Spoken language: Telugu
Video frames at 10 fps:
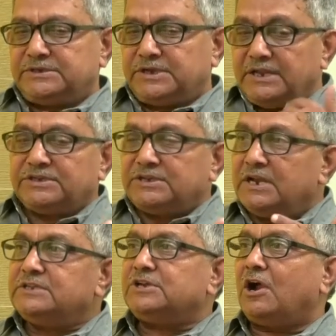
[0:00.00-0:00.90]

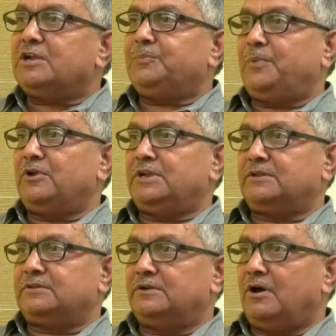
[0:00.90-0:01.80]
ట్రెడిషనల్ జాట్
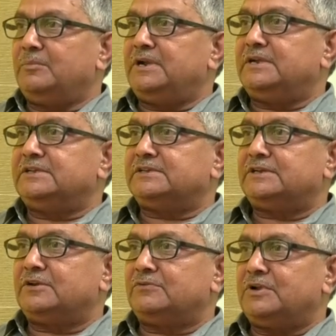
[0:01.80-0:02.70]
పాలిటిక్స్ డామినేట్
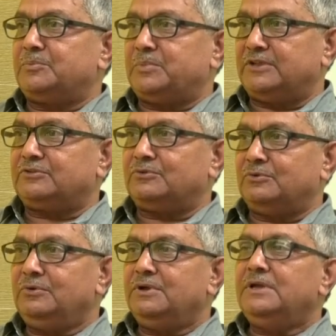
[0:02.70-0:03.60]
చేసేటటువంటి
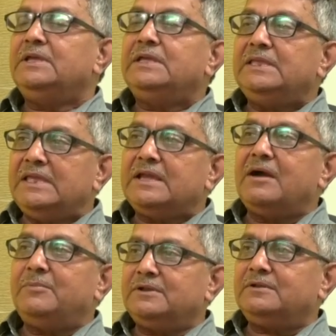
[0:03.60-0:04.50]
ప్లేస్లో ఈ
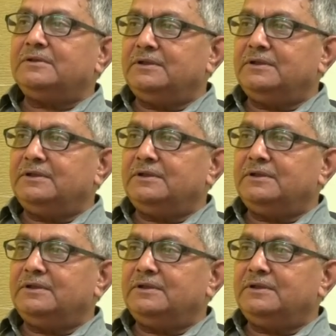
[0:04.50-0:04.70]
కమెంట్